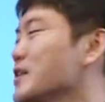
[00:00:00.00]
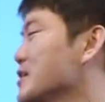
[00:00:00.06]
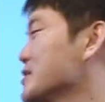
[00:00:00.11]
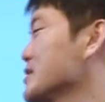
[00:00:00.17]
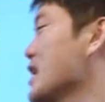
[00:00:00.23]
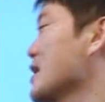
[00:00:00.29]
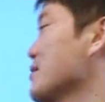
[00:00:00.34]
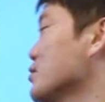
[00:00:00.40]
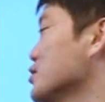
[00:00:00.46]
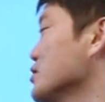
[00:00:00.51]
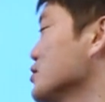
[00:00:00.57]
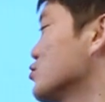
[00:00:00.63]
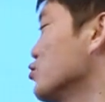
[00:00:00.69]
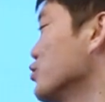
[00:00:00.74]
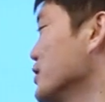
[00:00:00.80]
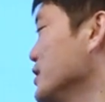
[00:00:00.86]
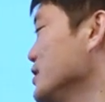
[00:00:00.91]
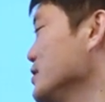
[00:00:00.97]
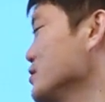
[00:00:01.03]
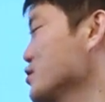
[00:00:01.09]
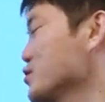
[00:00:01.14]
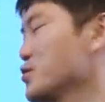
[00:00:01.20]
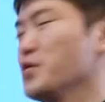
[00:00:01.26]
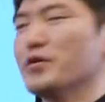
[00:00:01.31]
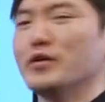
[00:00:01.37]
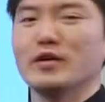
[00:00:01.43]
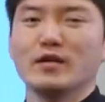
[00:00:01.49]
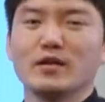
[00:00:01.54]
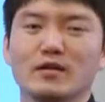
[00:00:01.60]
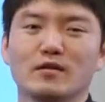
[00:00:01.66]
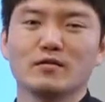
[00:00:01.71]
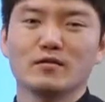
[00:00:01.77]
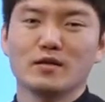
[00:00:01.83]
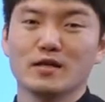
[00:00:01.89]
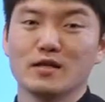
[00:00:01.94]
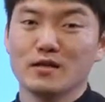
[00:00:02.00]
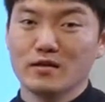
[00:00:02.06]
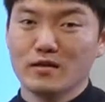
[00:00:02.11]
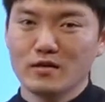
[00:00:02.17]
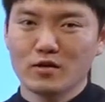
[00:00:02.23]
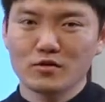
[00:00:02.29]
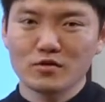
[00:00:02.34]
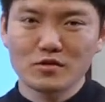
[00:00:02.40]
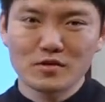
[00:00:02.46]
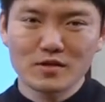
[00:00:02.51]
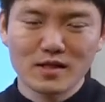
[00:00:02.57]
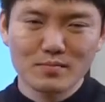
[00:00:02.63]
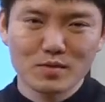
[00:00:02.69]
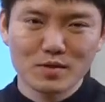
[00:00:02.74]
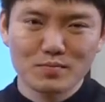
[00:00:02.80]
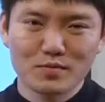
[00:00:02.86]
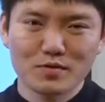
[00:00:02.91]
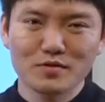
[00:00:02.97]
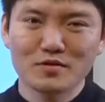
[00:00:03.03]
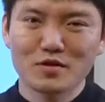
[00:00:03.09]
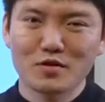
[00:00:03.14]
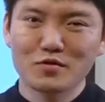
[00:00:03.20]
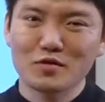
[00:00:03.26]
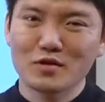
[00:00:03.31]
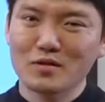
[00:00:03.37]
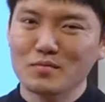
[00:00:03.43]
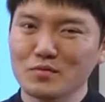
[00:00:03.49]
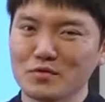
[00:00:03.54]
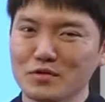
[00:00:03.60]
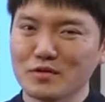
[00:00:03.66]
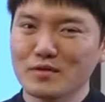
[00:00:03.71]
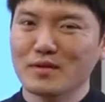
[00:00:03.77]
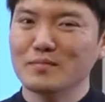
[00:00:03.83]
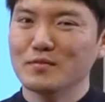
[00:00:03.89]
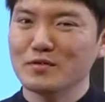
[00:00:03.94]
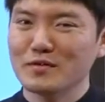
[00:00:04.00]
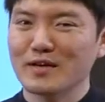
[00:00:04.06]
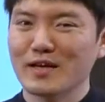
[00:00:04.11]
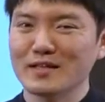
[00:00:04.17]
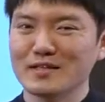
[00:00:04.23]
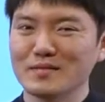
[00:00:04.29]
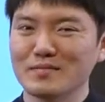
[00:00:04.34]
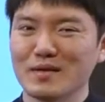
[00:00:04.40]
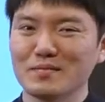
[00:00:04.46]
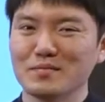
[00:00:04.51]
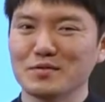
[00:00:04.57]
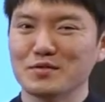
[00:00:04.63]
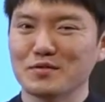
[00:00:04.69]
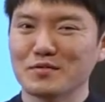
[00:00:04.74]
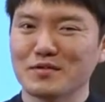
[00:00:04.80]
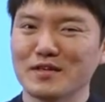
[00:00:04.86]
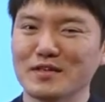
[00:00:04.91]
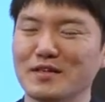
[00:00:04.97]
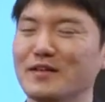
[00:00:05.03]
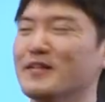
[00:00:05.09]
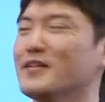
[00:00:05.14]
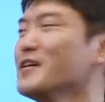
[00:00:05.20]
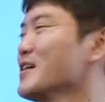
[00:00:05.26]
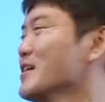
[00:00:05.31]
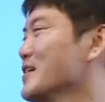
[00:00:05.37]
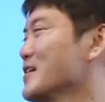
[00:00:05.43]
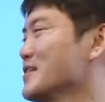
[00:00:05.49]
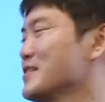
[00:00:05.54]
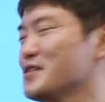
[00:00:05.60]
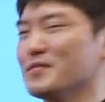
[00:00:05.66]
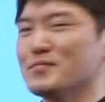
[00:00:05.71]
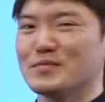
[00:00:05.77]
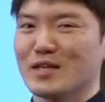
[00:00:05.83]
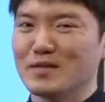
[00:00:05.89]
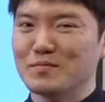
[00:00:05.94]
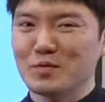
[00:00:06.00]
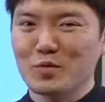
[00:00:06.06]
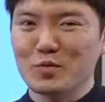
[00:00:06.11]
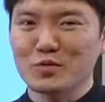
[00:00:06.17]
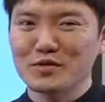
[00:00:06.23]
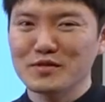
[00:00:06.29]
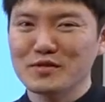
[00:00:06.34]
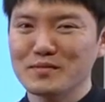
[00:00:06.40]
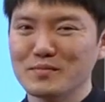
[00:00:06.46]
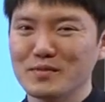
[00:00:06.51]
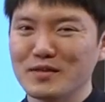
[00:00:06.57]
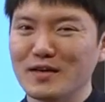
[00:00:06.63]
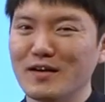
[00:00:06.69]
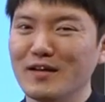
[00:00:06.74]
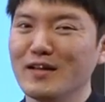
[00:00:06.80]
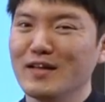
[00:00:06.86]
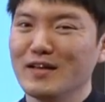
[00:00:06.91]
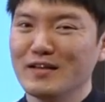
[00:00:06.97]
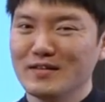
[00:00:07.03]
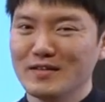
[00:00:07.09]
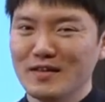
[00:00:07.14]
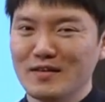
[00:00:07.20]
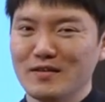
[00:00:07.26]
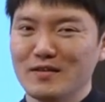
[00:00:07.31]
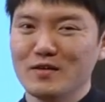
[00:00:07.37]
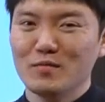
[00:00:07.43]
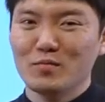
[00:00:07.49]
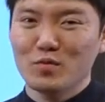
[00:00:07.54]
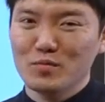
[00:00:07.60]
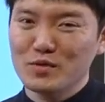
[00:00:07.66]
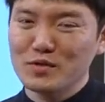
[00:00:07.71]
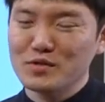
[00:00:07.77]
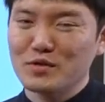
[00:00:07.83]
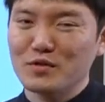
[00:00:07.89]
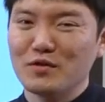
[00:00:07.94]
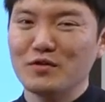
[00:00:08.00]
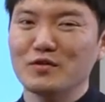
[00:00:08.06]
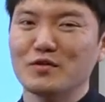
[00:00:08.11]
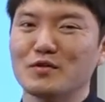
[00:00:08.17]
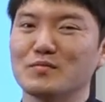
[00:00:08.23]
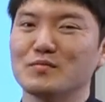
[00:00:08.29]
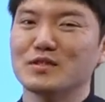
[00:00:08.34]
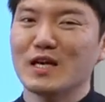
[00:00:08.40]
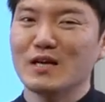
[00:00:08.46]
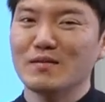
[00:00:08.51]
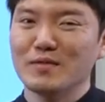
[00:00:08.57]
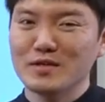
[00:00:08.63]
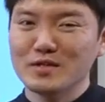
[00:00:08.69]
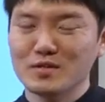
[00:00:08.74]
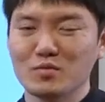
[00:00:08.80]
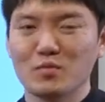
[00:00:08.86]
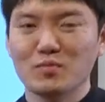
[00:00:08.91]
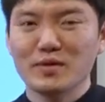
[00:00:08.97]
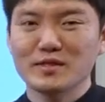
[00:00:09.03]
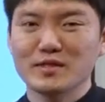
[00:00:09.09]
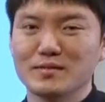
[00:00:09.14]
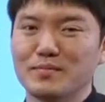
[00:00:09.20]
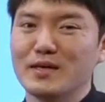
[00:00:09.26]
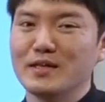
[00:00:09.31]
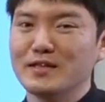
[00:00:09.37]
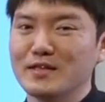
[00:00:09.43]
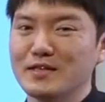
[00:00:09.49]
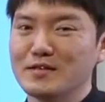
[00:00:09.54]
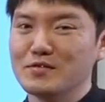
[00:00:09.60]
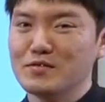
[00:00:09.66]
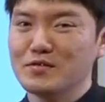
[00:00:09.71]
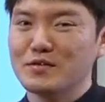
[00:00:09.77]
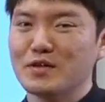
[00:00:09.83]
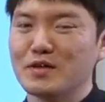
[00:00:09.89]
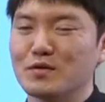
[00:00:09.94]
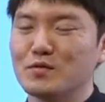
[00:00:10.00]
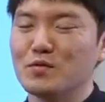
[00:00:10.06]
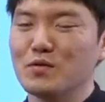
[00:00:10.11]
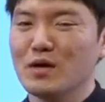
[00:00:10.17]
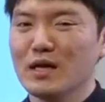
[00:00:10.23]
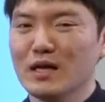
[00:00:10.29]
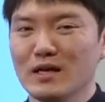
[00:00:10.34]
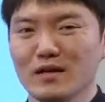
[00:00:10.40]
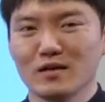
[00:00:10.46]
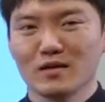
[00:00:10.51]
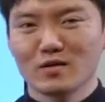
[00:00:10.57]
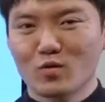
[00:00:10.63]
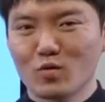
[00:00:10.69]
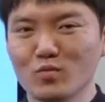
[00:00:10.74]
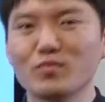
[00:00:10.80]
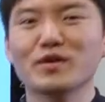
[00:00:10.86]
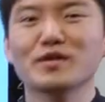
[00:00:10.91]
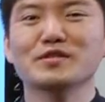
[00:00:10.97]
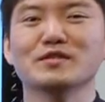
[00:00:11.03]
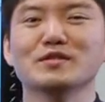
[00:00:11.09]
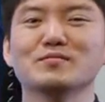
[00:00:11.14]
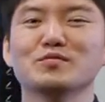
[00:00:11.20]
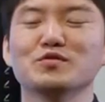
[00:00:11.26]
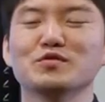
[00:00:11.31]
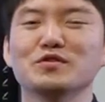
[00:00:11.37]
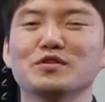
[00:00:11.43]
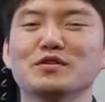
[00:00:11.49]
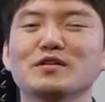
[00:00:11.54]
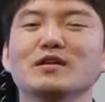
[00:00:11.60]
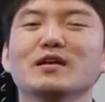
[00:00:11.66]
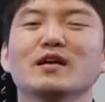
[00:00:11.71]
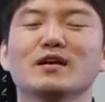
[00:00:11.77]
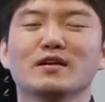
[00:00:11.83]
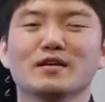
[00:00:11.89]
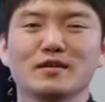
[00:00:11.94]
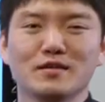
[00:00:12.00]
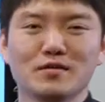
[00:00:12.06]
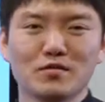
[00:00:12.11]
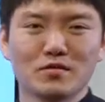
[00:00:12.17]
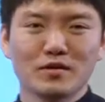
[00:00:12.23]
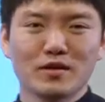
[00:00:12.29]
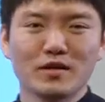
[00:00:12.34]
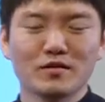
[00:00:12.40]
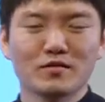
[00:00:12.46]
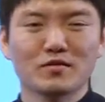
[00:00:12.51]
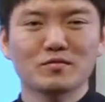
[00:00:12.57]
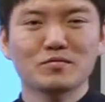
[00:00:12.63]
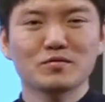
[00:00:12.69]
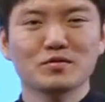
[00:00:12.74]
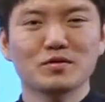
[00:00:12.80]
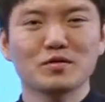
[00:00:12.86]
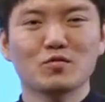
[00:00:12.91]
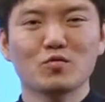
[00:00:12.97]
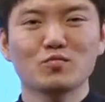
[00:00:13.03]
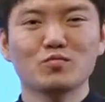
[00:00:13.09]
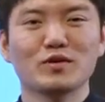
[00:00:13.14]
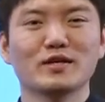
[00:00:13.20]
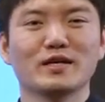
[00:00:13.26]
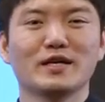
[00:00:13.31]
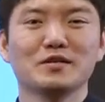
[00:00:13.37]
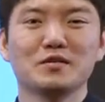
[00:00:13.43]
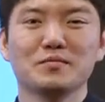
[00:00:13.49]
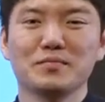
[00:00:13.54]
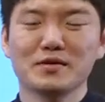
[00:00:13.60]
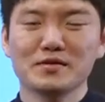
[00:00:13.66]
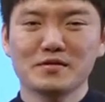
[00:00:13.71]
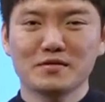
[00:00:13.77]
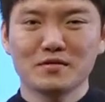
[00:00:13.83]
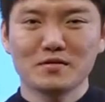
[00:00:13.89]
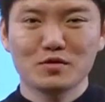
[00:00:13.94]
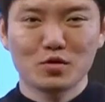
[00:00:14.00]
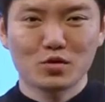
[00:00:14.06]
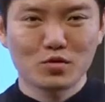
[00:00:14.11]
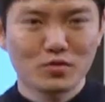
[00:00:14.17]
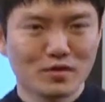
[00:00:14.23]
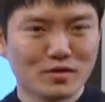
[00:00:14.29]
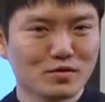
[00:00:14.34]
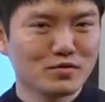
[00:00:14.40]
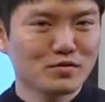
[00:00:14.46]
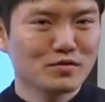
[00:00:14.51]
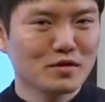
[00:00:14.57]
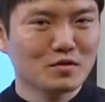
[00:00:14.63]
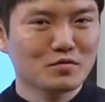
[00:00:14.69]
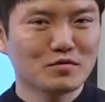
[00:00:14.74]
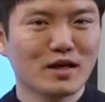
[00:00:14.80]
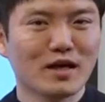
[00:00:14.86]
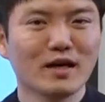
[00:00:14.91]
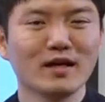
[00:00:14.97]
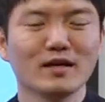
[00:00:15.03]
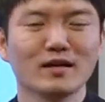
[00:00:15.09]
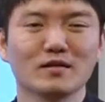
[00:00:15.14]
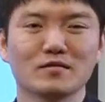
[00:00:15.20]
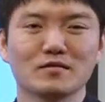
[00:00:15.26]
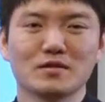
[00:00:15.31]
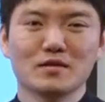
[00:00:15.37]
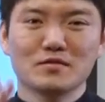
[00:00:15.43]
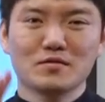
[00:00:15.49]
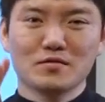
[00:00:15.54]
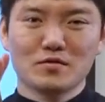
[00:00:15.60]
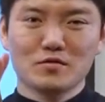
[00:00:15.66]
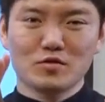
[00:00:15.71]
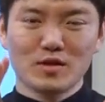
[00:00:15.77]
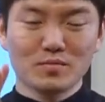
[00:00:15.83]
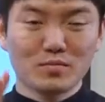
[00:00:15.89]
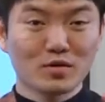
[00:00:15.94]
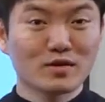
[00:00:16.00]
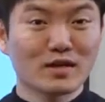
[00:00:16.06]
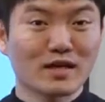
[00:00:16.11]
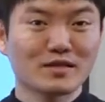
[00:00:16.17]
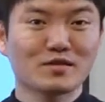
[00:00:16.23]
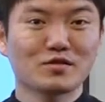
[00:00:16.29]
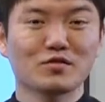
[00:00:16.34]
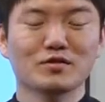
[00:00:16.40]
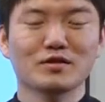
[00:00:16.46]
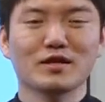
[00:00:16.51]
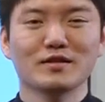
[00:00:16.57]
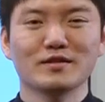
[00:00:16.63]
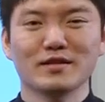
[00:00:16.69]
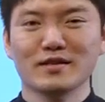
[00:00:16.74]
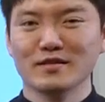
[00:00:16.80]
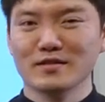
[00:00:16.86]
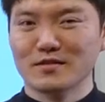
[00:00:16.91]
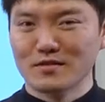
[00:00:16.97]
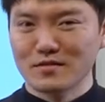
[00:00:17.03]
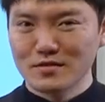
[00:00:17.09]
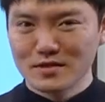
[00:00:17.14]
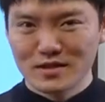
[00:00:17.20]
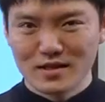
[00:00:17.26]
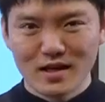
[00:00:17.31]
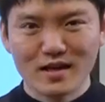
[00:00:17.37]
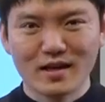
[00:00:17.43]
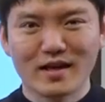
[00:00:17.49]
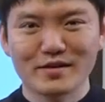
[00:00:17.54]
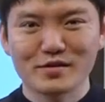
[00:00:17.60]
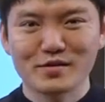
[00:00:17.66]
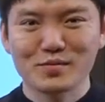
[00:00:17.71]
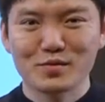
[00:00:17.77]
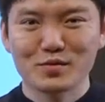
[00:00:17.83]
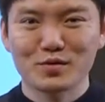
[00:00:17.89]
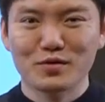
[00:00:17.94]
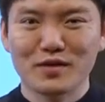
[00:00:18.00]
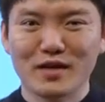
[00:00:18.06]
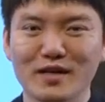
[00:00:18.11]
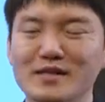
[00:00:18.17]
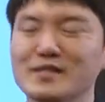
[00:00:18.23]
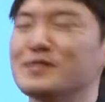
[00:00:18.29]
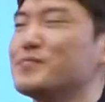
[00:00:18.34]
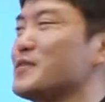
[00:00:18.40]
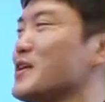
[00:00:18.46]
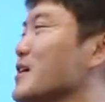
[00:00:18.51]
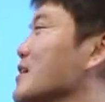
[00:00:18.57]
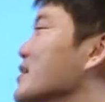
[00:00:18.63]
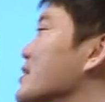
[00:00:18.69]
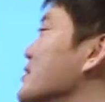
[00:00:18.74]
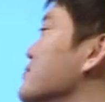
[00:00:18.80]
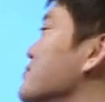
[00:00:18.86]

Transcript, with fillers: 네, 3월 9일 수요일 6시 30분 저녁에 본 시험 한번 같이 봐보도록 할게요. 시험 잘 보고 오셨습니까? 네, 이거 보면서 여러분 잘 봤는지 못 봤는지 판단할 수 있겠고 어, 공부하시는 분들은 이렇게 여러분들이 공부한 아이디어 박스를 적용할 수 있겠구나 그 채점 기준 한번 다시 정리하는 그런 시간 가져보도록 하겠습니다.